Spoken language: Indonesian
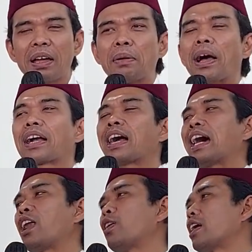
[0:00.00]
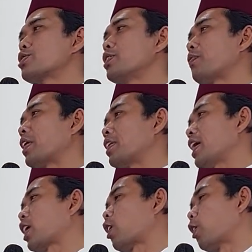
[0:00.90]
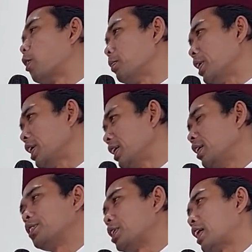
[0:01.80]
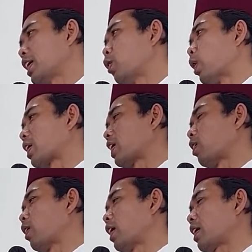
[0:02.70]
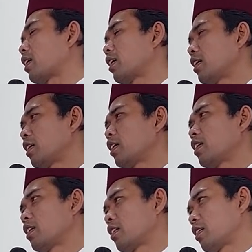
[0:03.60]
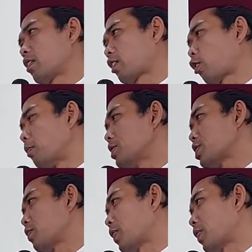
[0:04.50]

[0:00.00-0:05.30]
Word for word: maka kalau yang sifatnya ekonomi tidak dikeluarkan oleh Komisi